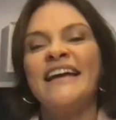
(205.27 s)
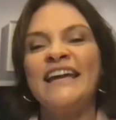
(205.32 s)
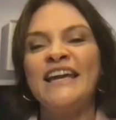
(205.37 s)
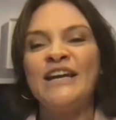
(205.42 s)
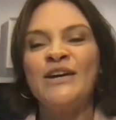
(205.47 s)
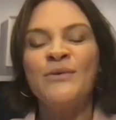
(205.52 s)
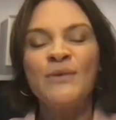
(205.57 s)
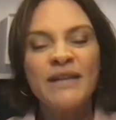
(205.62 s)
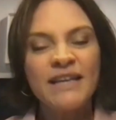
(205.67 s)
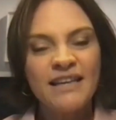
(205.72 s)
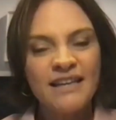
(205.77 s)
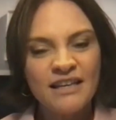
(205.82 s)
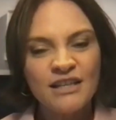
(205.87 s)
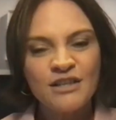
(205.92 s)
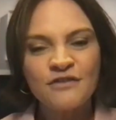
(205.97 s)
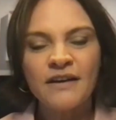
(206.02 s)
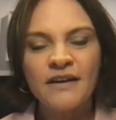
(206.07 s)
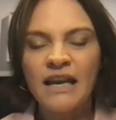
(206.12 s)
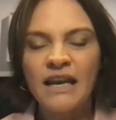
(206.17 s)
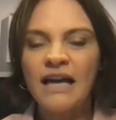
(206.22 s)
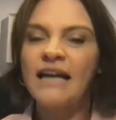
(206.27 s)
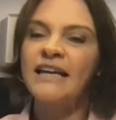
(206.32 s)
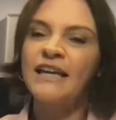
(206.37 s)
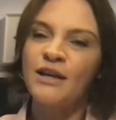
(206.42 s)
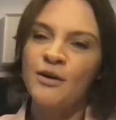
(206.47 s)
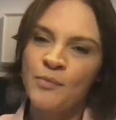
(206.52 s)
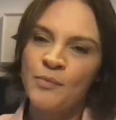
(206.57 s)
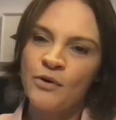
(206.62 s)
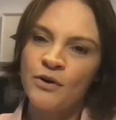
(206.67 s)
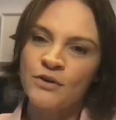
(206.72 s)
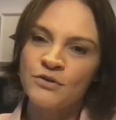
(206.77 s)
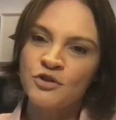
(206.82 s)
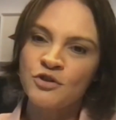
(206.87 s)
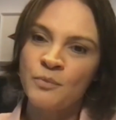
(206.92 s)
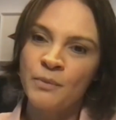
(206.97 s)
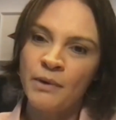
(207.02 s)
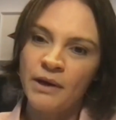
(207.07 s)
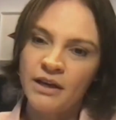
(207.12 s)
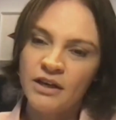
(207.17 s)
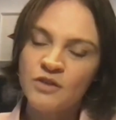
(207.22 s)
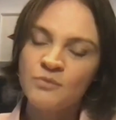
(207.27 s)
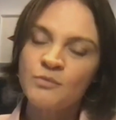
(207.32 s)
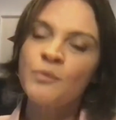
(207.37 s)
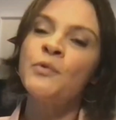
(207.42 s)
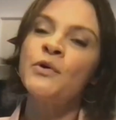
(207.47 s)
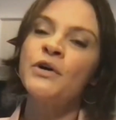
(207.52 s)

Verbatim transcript: Eu quis falar que era Poços mesmo,